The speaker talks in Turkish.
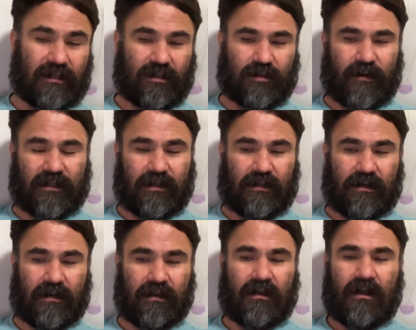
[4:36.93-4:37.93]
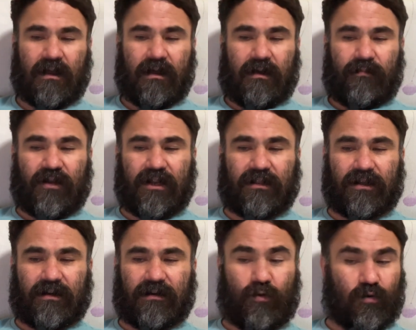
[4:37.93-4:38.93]
taşımaktaydılar. Bir
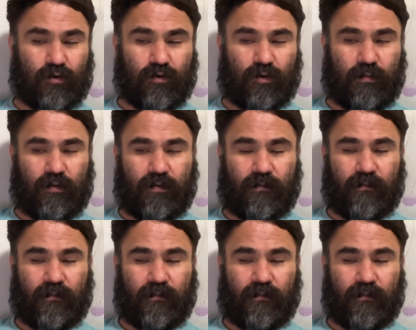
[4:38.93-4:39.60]
ihtiyarın ölüsüydü bu.